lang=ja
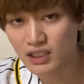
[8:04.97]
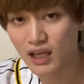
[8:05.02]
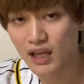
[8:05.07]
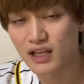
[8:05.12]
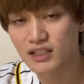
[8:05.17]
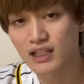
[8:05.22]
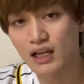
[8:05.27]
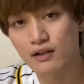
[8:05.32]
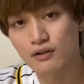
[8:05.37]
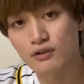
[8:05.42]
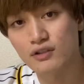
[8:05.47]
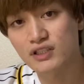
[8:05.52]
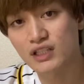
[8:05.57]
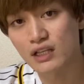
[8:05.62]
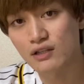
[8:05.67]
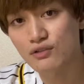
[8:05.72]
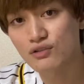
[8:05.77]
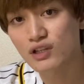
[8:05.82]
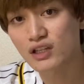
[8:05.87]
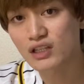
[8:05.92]
えー、塁
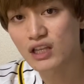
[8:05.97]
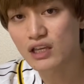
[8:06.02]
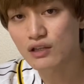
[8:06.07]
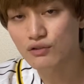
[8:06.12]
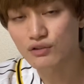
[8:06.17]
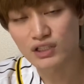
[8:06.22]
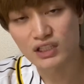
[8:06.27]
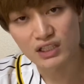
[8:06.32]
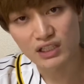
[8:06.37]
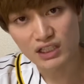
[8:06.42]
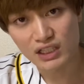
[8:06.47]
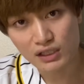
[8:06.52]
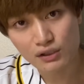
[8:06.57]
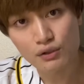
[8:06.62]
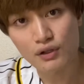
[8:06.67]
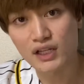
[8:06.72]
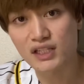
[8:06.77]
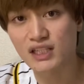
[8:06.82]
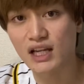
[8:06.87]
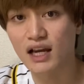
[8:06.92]
線抜けていくいい
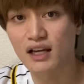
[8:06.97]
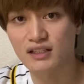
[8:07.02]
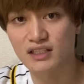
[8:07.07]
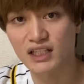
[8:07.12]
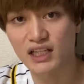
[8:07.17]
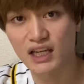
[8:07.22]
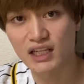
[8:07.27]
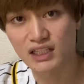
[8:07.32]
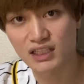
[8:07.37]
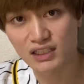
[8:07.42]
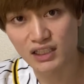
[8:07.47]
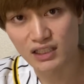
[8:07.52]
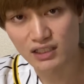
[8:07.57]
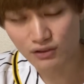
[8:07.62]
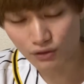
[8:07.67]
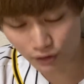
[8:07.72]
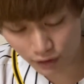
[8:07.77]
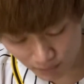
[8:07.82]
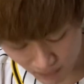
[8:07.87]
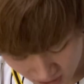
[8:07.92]
ヒットでした。次回期待し
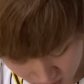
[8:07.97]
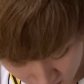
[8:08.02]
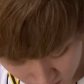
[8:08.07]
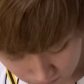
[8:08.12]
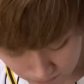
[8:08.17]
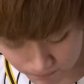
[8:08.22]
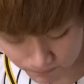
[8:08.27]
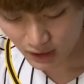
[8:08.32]
ております。